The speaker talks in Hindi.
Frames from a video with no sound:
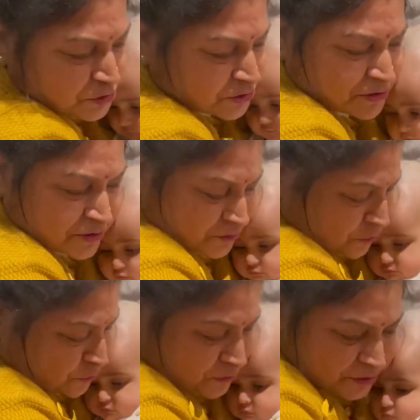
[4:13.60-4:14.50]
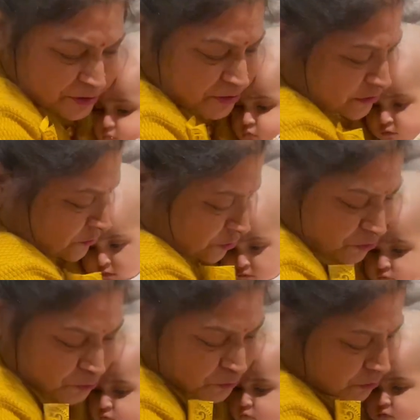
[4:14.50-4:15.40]
को गिफ्ट लेंगे
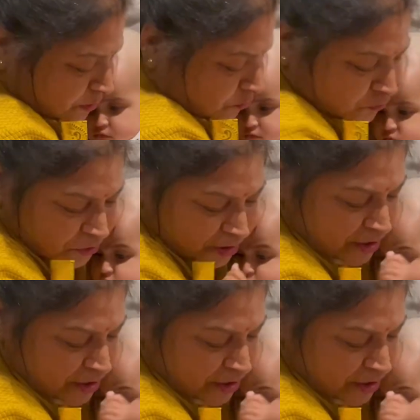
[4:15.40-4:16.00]
बोलता